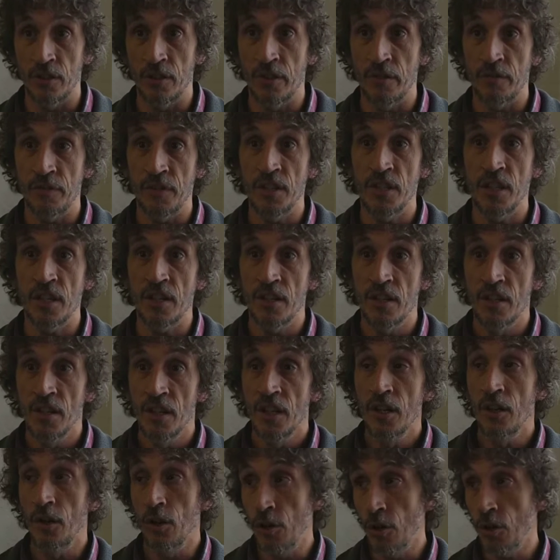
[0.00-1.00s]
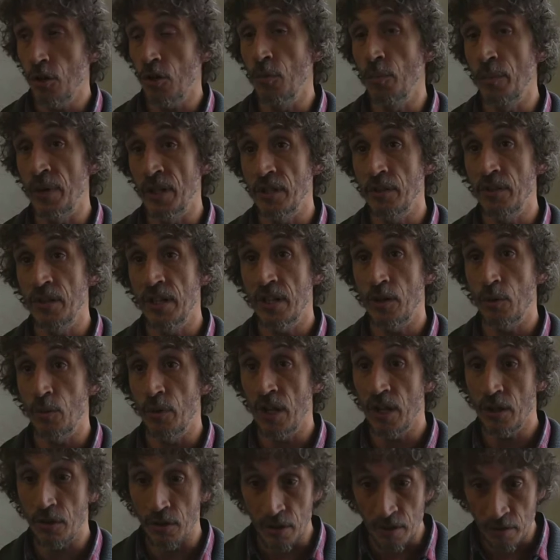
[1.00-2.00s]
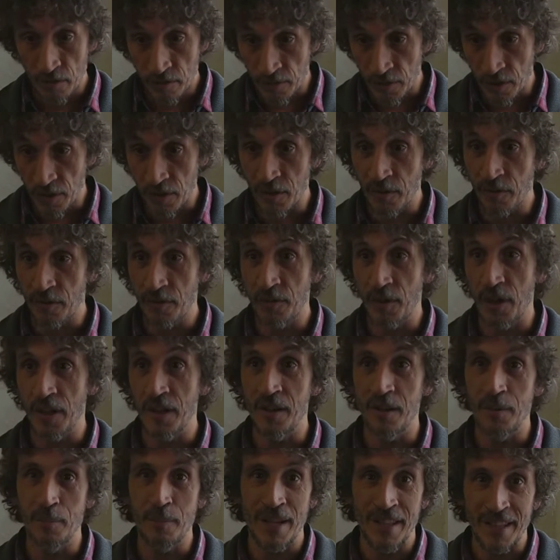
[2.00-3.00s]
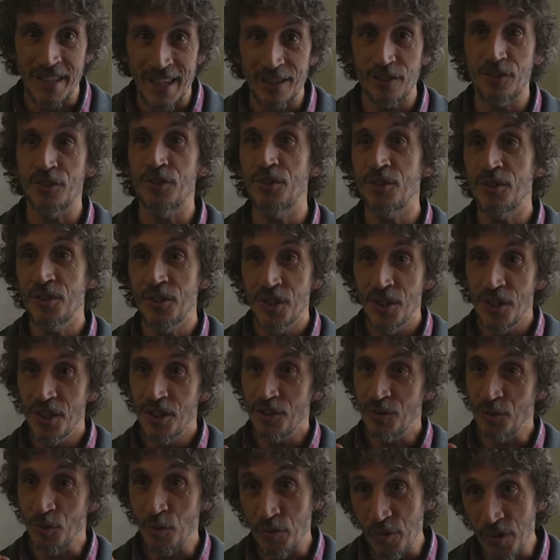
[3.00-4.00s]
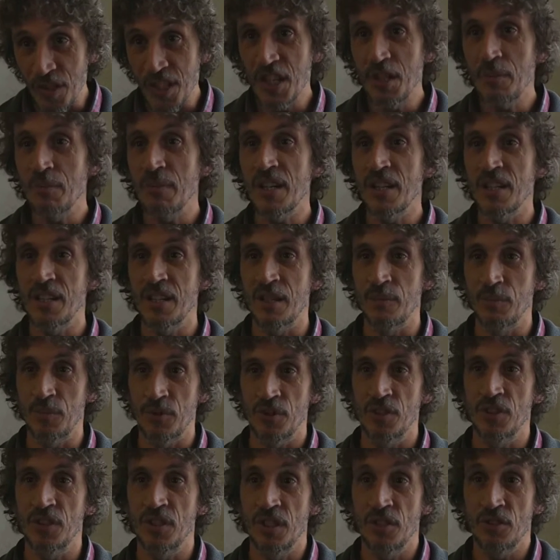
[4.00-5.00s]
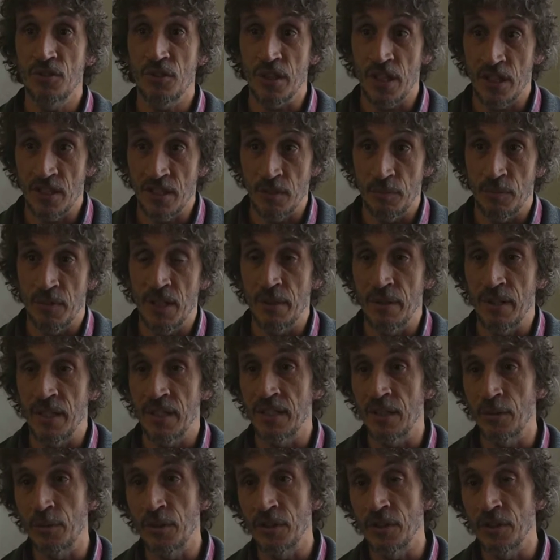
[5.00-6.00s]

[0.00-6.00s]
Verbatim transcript: definen los compañeros de la escuela con el, el, mandato, su firma, digamos, diciendo que aceptaban esta